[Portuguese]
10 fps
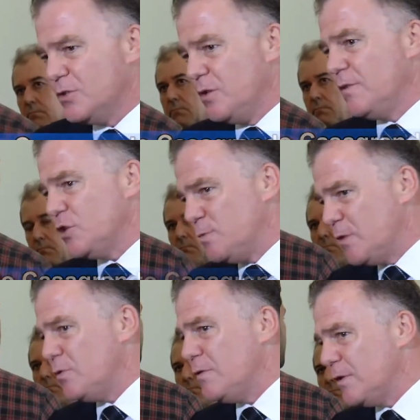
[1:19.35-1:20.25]
de
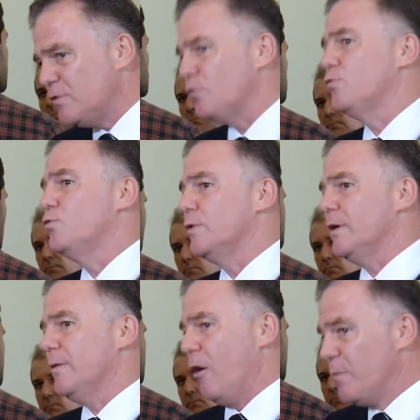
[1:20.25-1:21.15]
investimento em
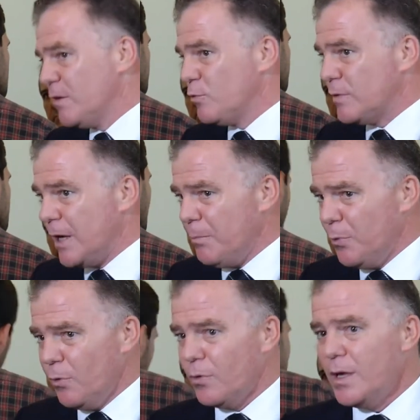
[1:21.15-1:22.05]
infraestrutura. Ao mesmo
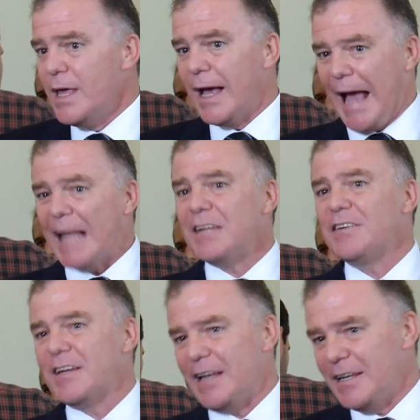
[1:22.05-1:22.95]
tempo, cada
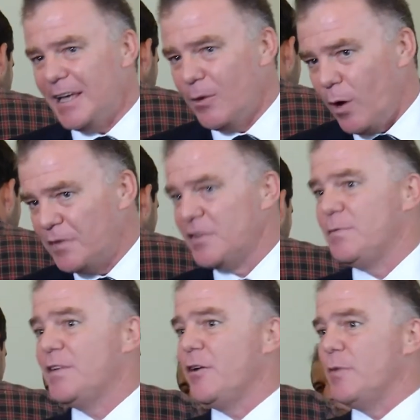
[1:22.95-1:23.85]
secretaria nossa,
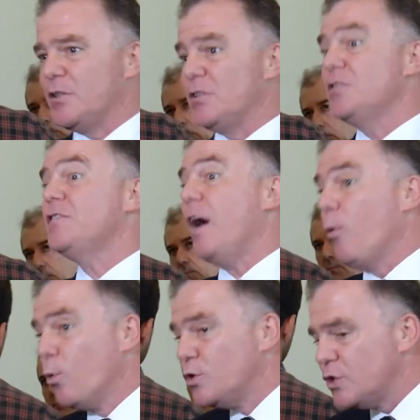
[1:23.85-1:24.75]
especialmente a de
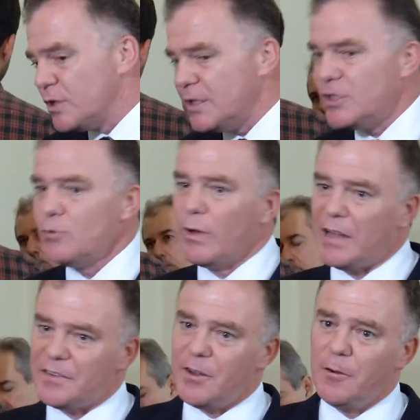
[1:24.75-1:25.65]
saúde e de
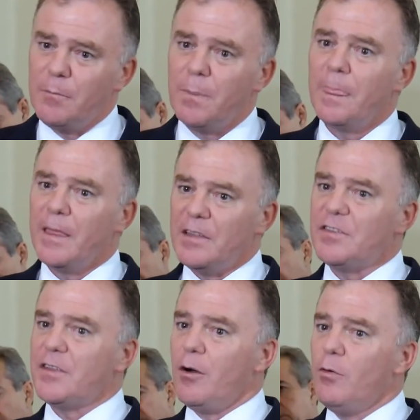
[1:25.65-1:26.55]
educação,
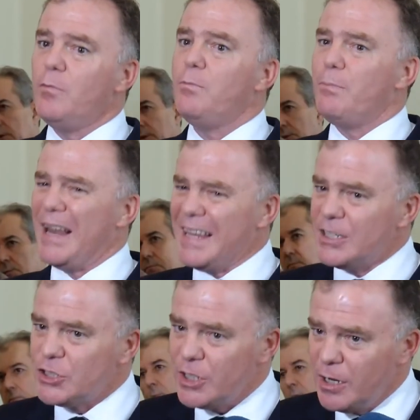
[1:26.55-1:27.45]
estão
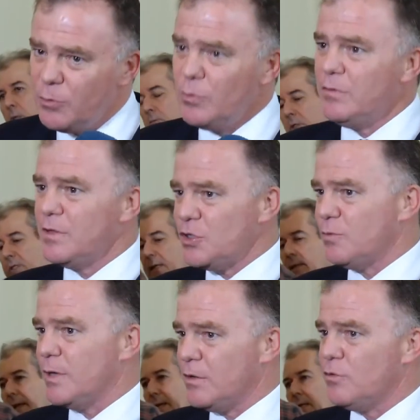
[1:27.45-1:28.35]
planejando o
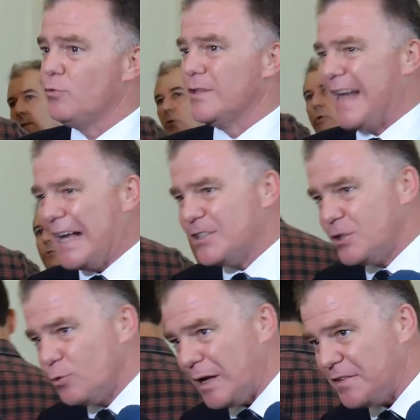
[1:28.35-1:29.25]
investimento em unidade de
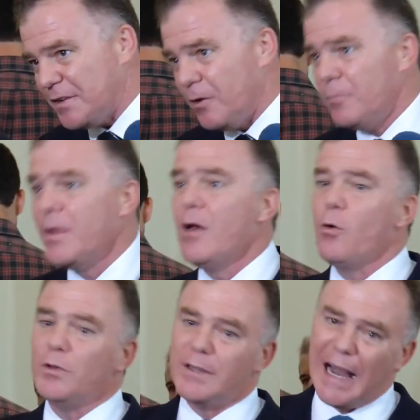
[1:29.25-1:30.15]
educação,
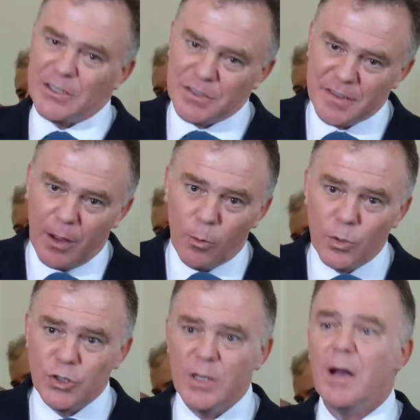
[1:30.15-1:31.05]
unidade de
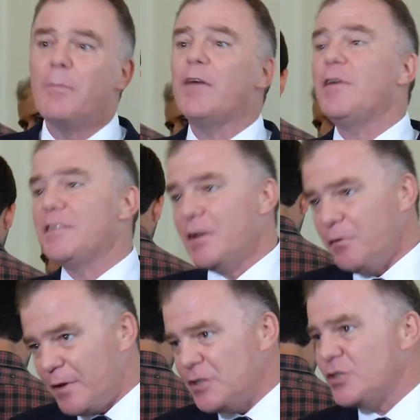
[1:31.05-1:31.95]
saúde, para fazer
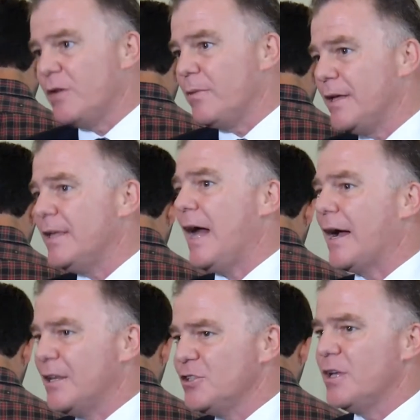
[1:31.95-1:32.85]
frente também à
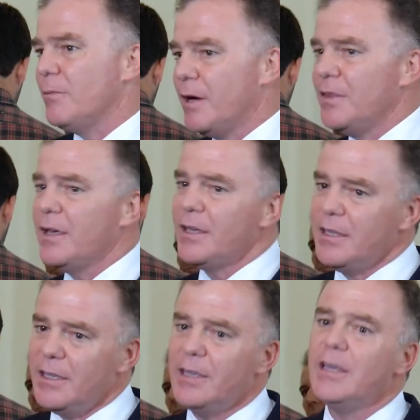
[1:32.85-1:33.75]
grande demanda
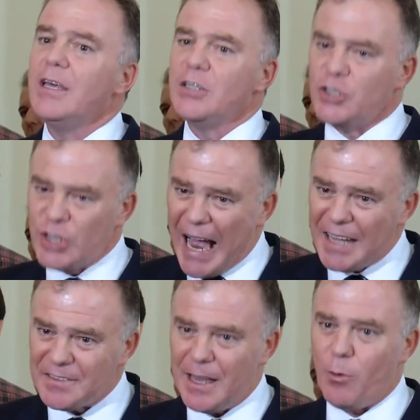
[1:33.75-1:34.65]
que já
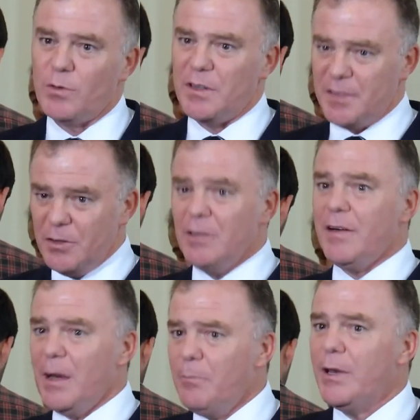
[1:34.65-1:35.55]
está acontecendo e que vai
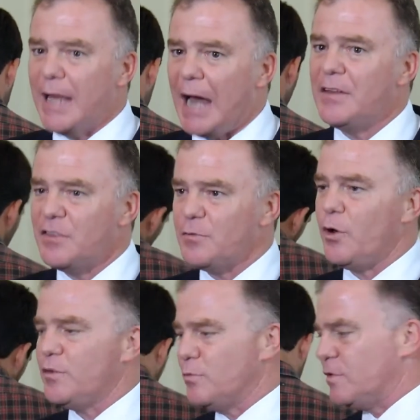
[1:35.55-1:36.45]
vai ampliar nesses
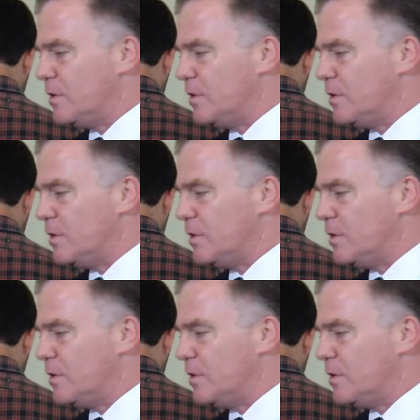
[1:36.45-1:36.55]
próximos